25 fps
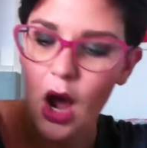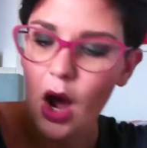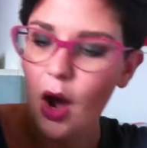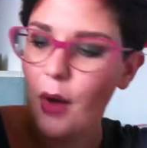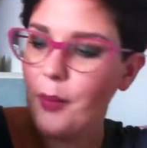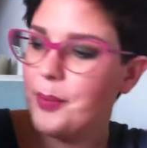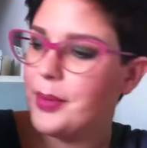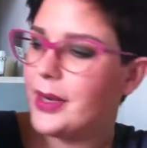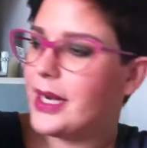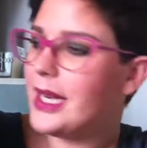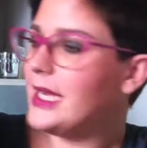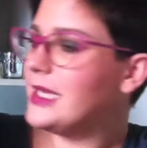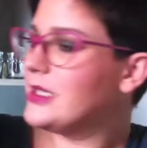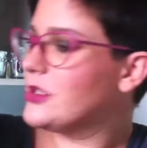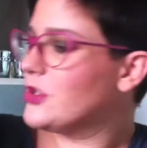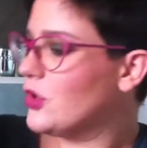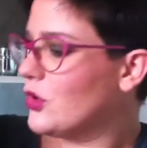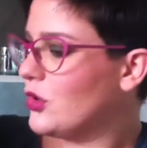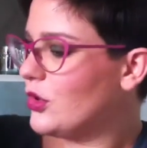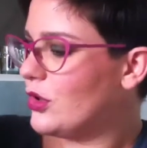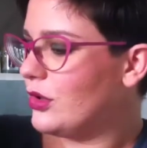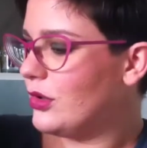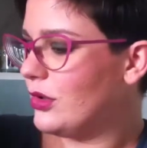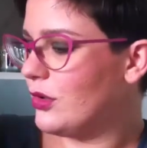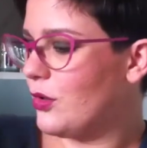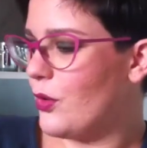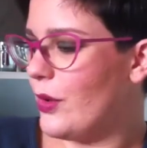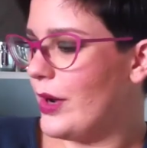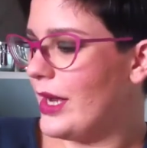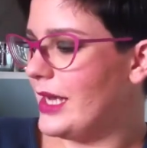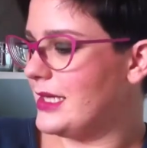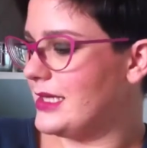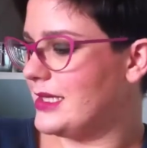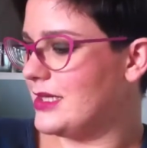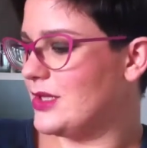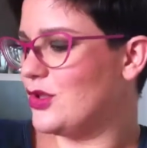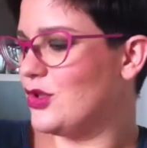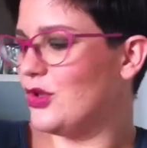ho preso
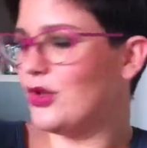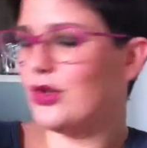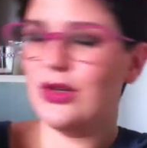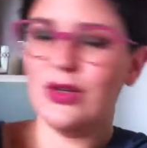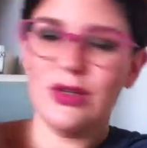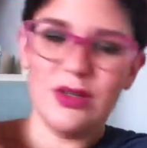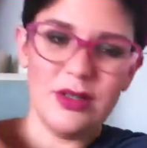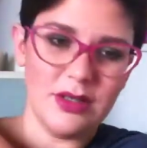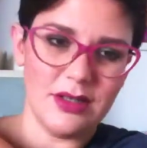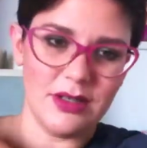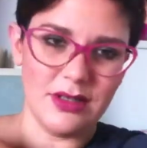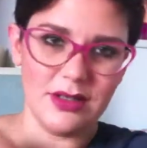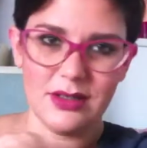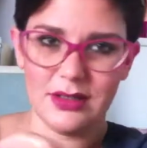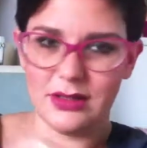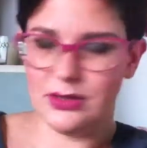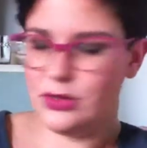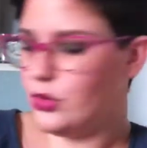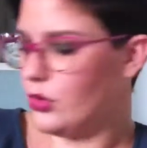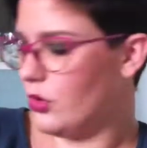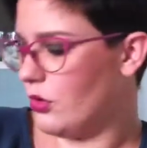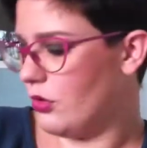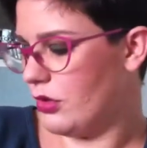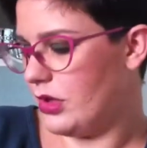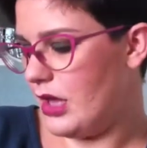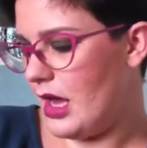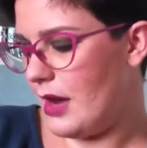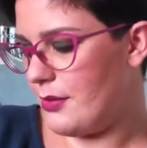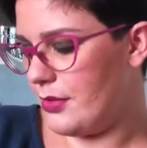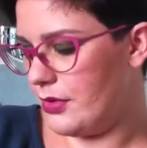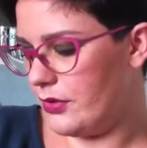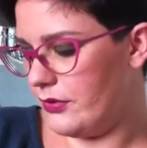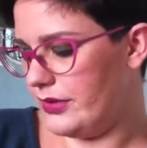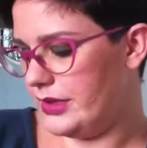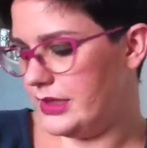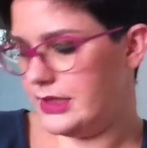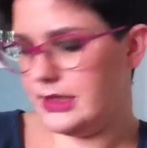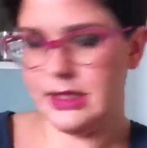questo uh, loro lo
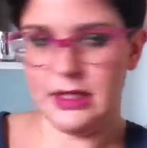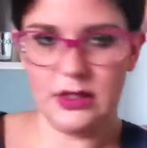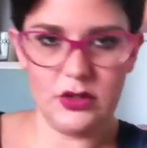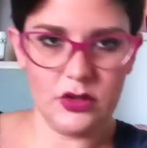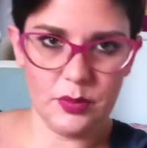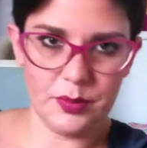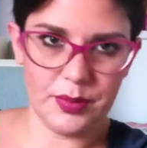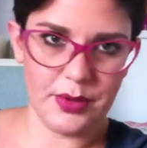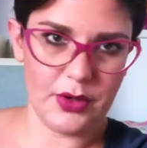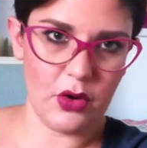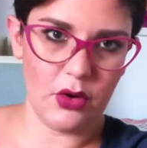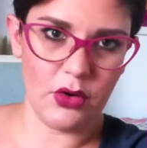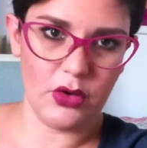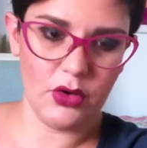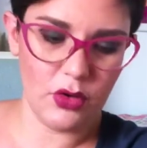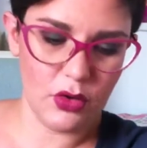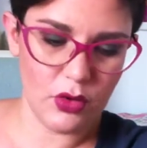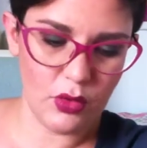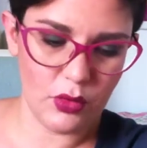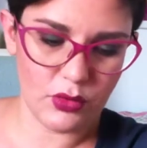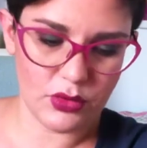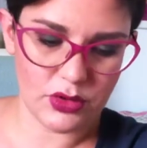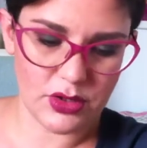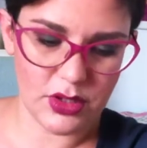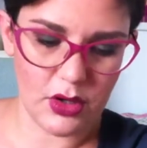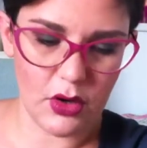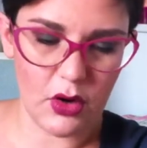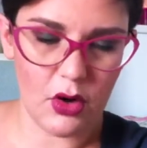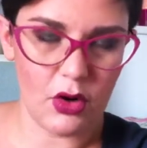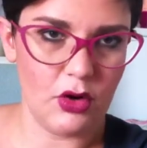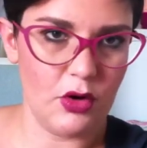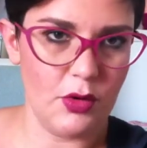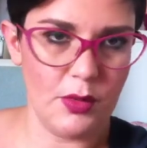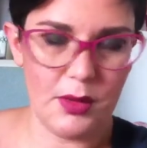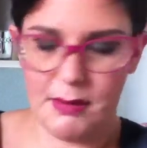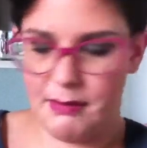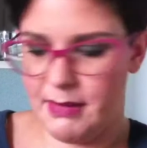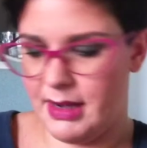chiamano vestito però io lo userò
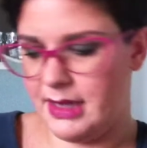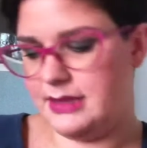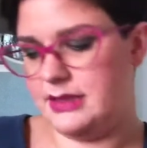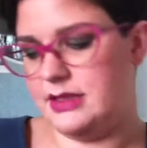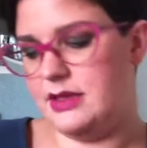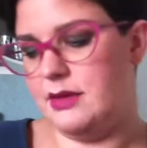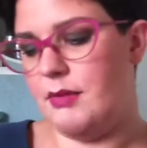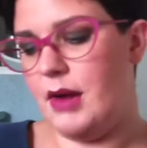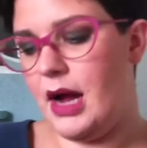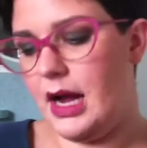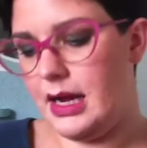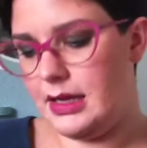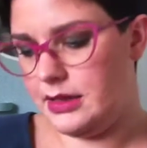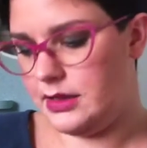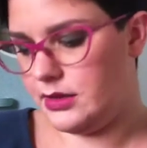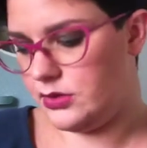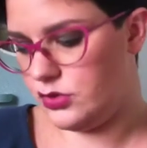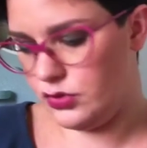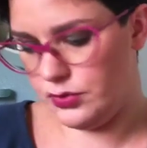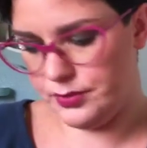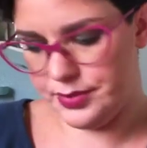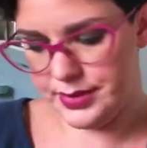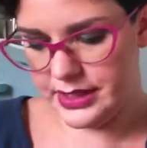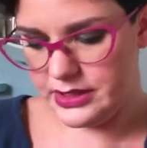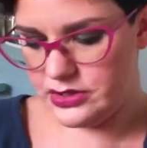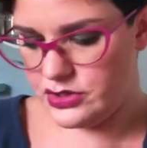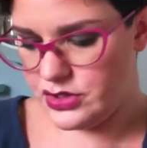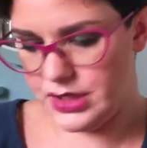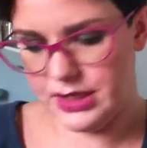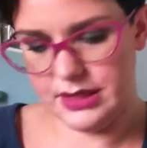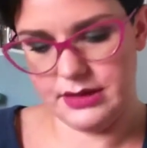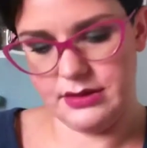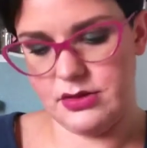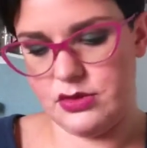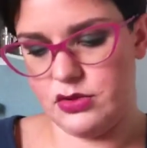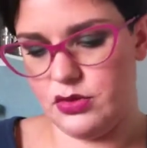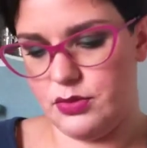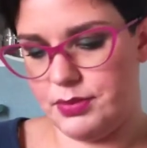come maxi maglia sopra i
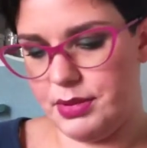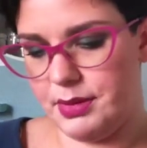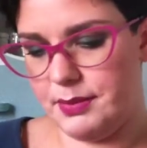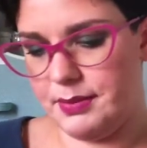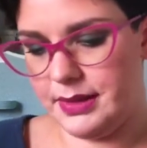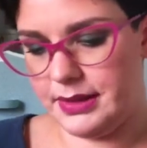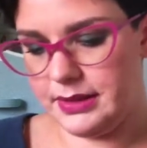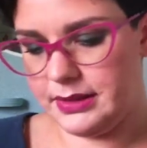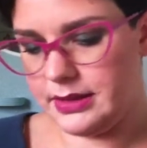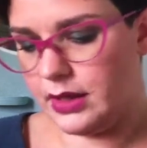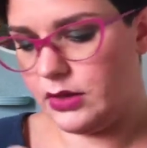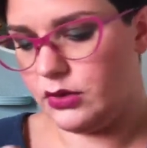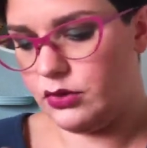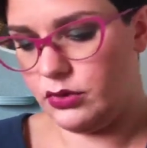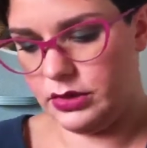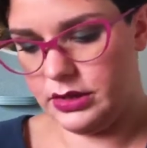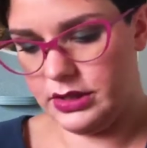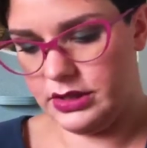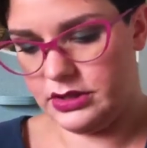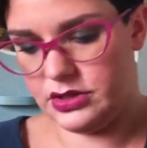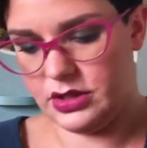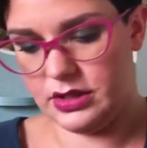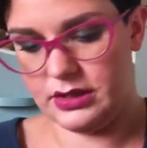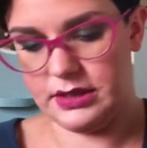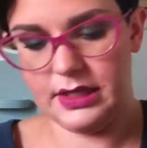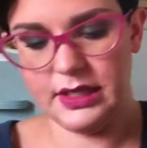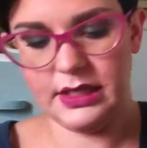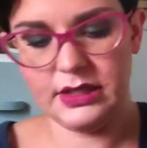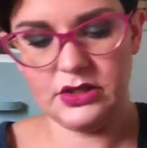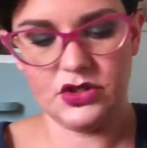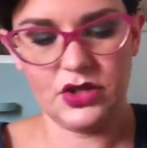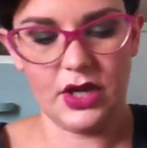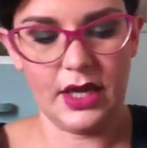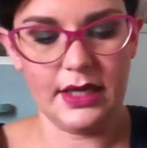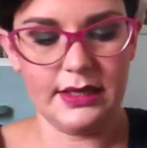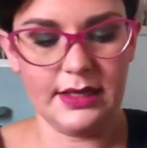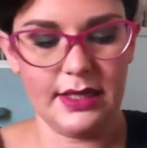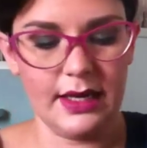jeans sopra i pantaloni eccetera
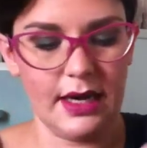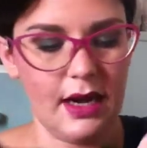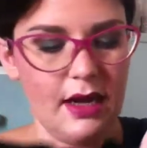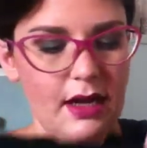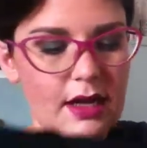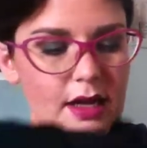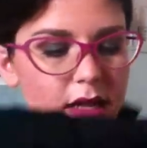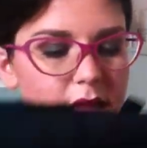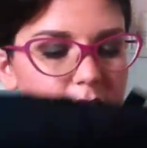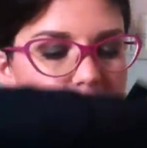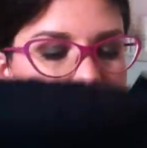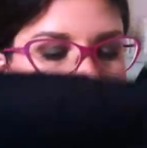eccetera